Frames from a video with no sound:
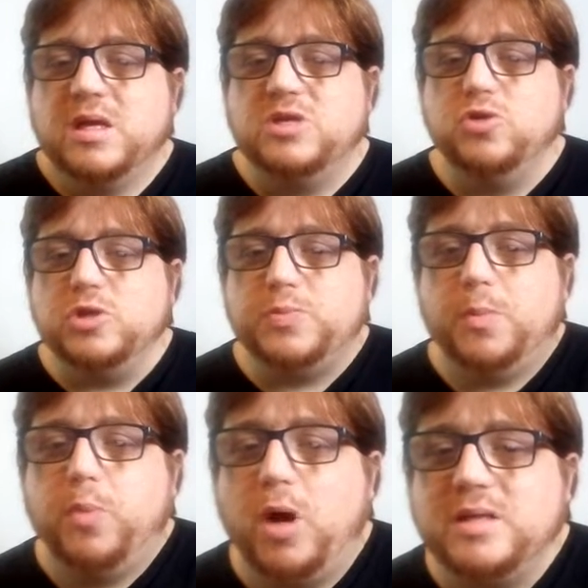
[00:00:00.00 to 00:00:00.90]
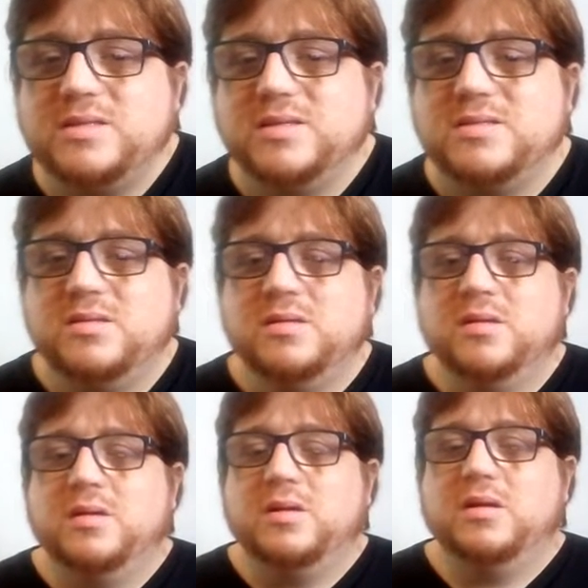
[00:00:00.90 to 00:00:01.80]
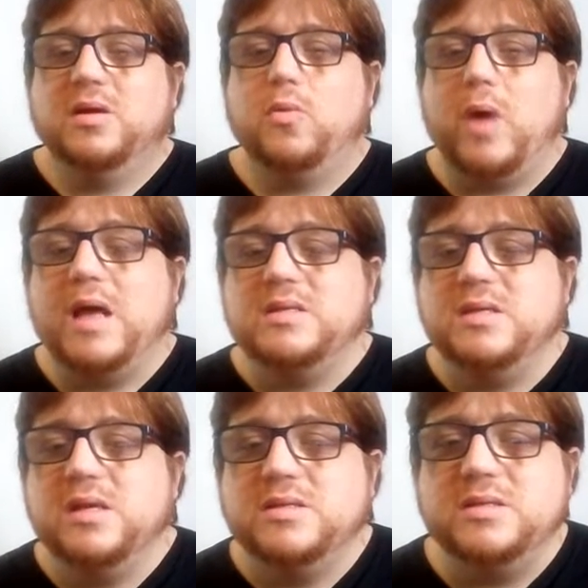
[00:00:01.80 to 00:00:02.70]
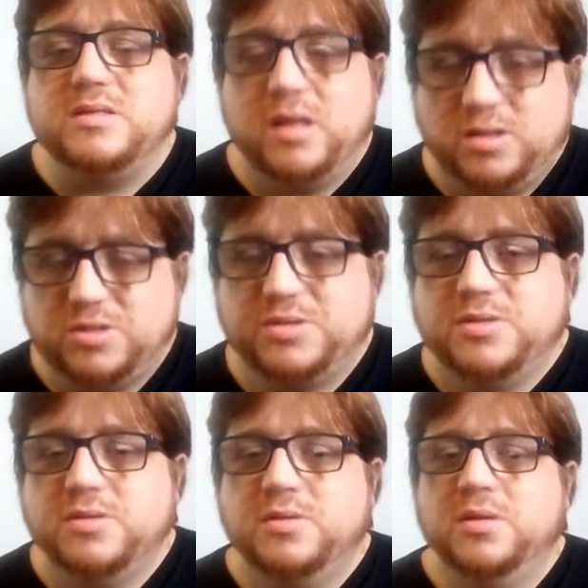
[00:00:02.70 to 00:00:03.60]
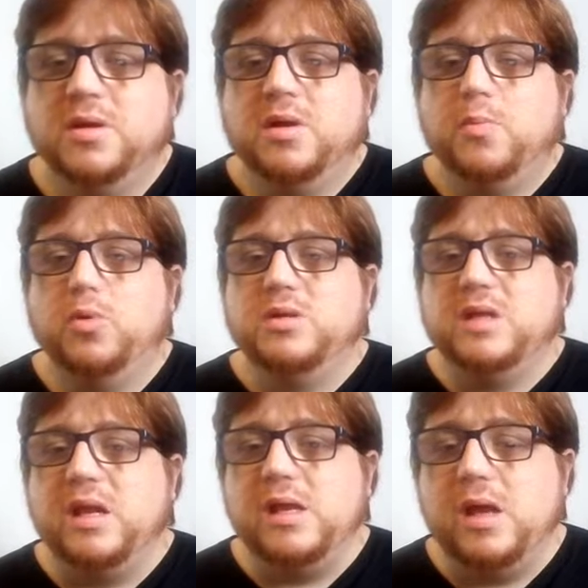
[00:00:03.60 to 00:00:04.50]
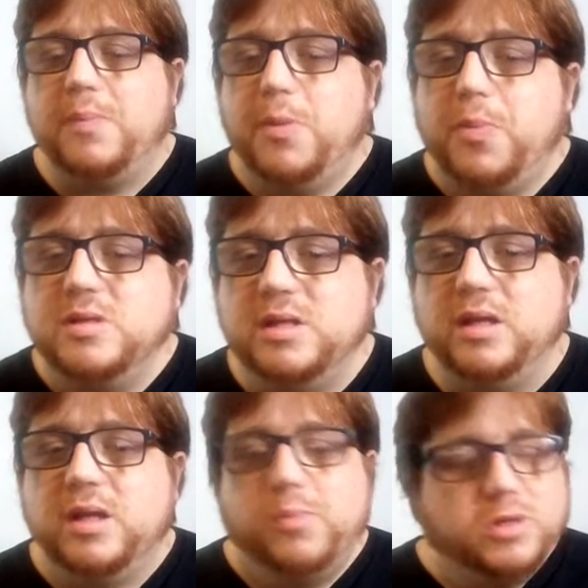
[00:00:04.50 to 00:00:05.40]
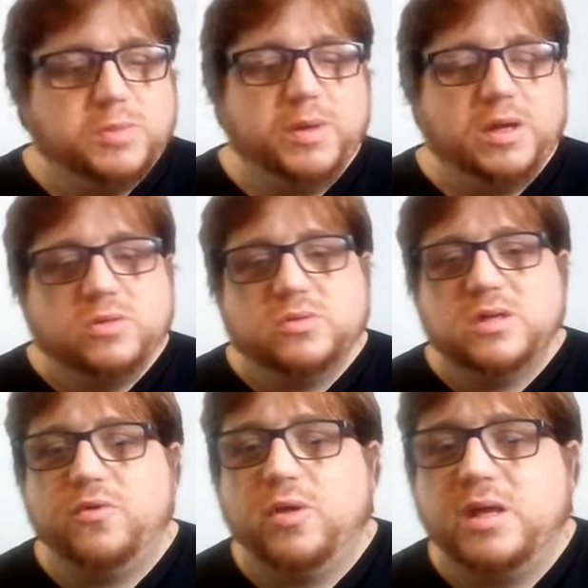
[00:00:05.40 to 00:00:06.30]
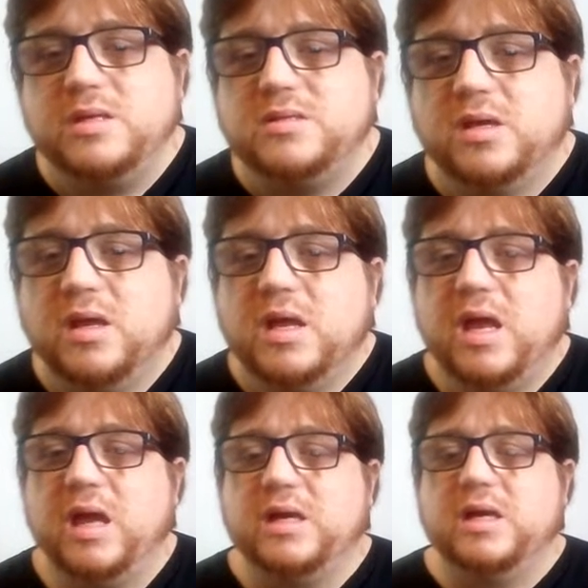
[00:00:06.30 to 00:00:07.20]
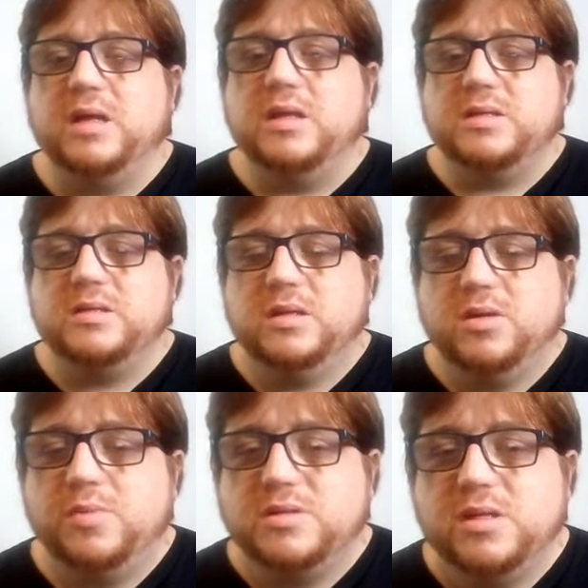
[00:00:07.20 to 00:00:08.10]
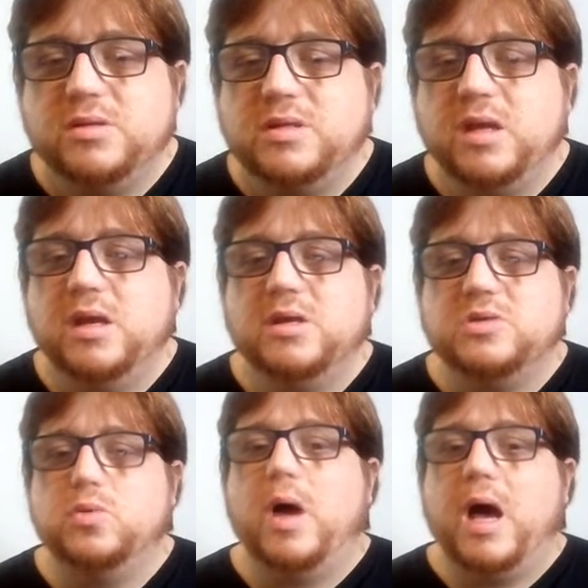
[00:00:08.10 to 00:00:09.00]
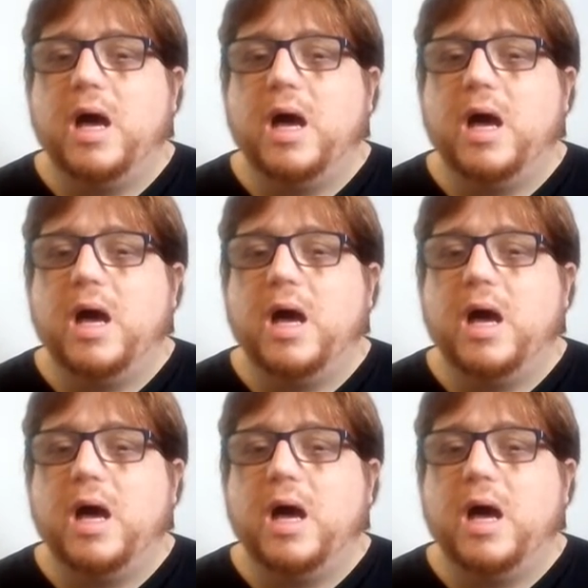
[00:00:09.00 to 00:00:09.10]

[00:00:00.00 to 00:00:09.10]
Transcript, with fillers: E suas propostas quase inexistentes. Porque ele, a proposta que ele tem, por exemplo, para reduzir a violência é que cada cidadão brasileiro tenha a sua